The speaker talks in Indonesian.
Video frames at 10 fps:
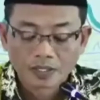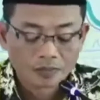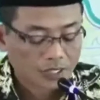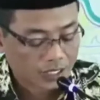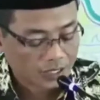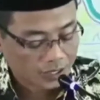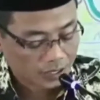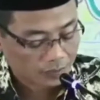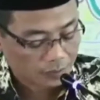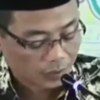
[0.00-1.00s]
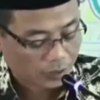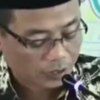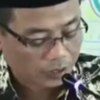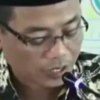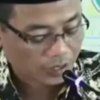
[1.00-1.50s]
kajian dari brosur
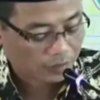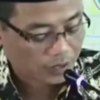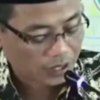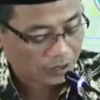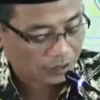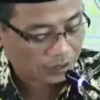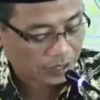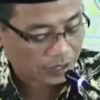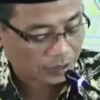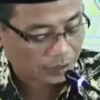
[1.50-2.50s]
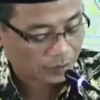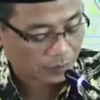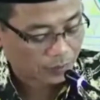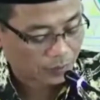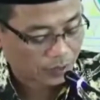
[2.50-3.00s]
tentang riba di tanggal
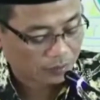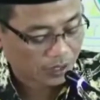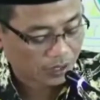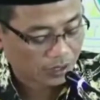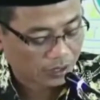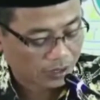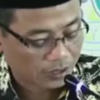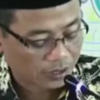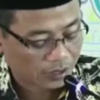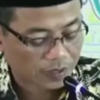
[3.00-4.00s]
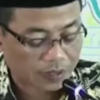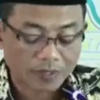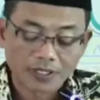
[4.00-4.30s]
25 September